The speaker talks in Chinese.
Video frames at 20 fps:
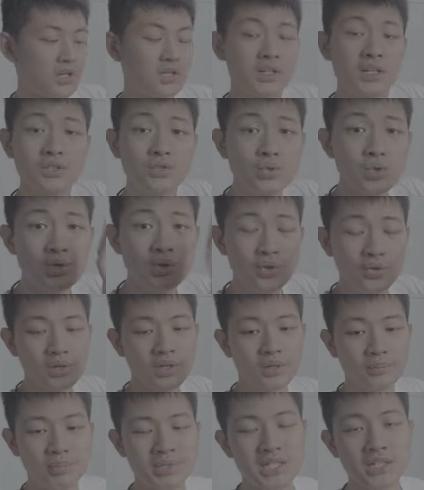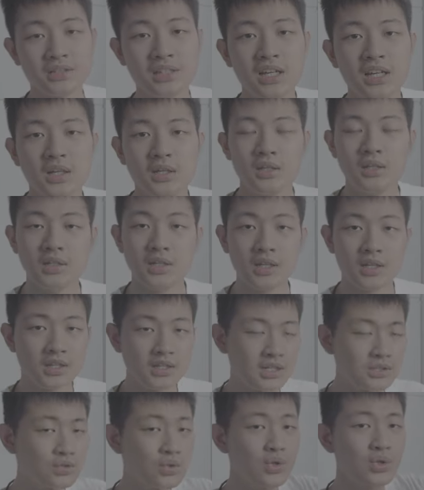那最后一个比较特，
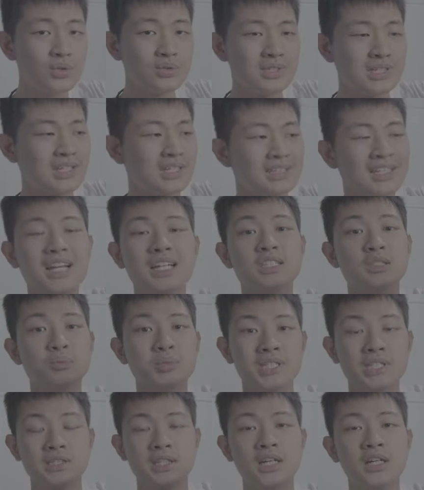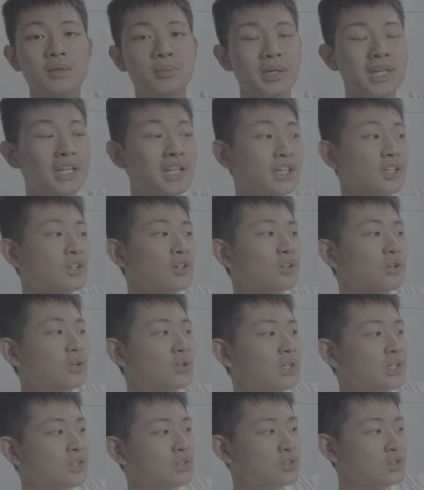那最后这一个袋子比较特别的一个功
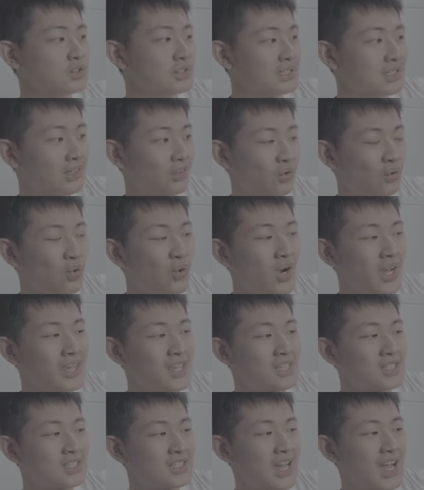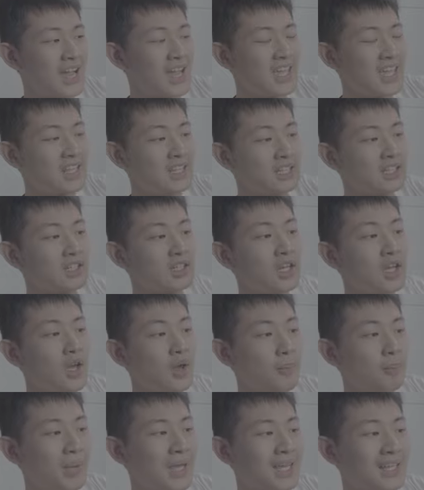能，就是这个快拆的
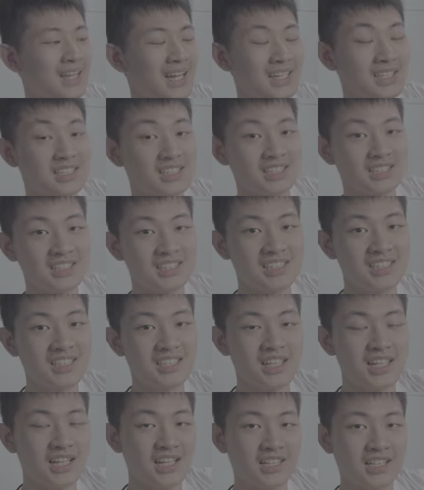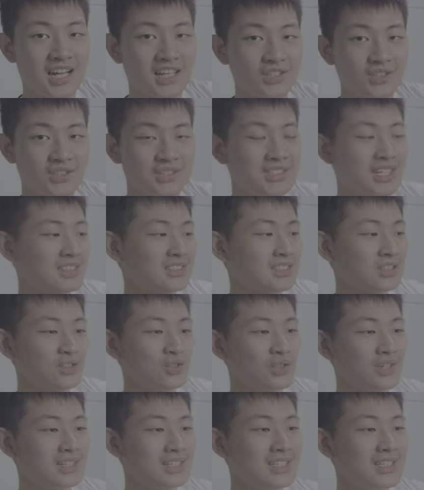背带设计，它就是这样子
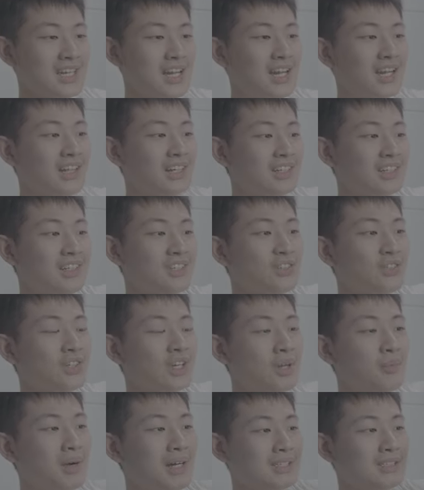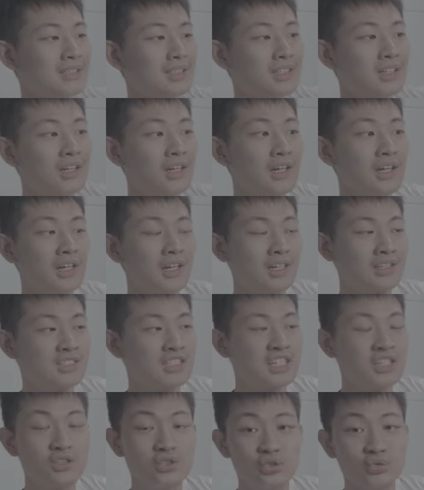转一下，你就可以把这个
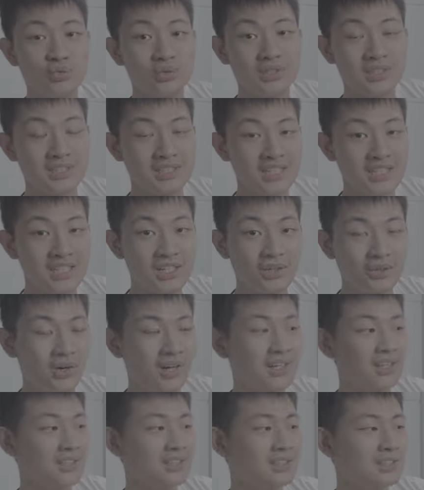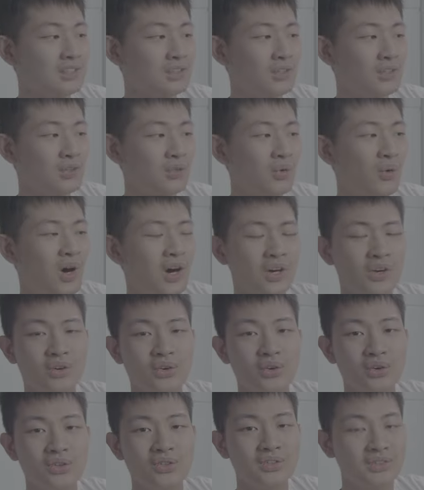金属的接环挂
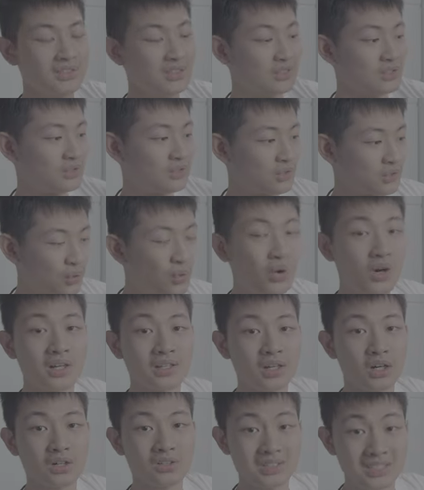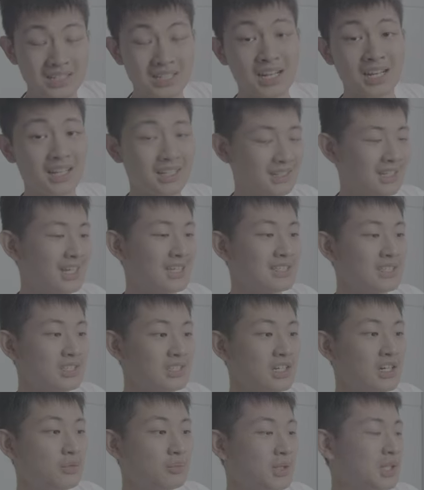钩挂到其他袋子
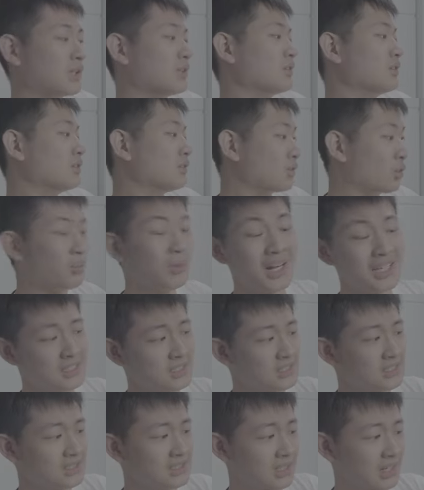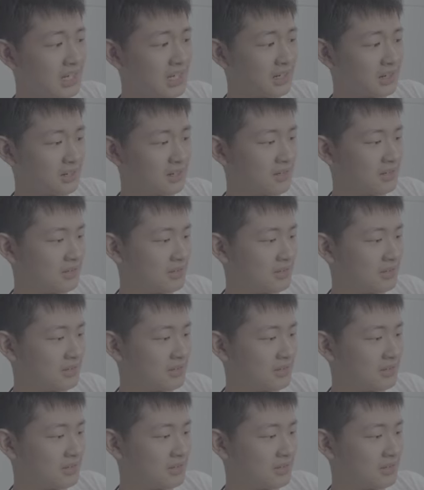上面。我们来试试看。